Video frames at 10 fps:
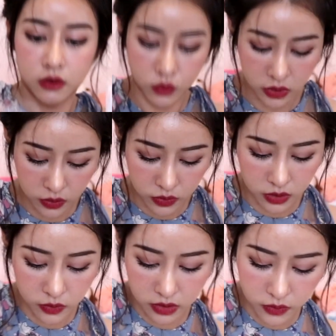อุ้ยอุ้ย
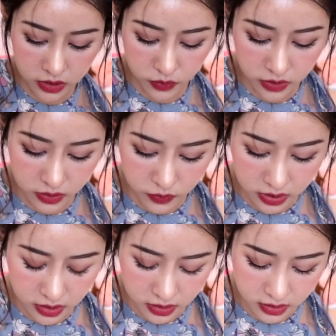อุ้ยอุ้ยอุ้
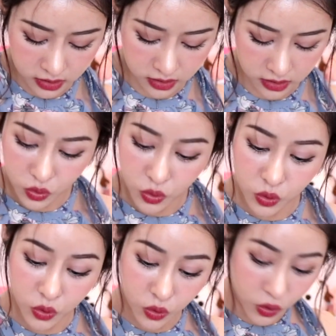ย
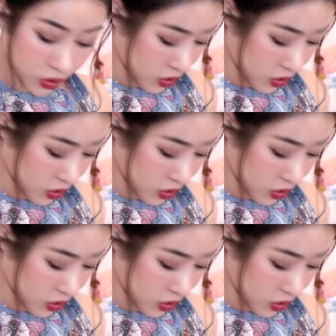อุ้ย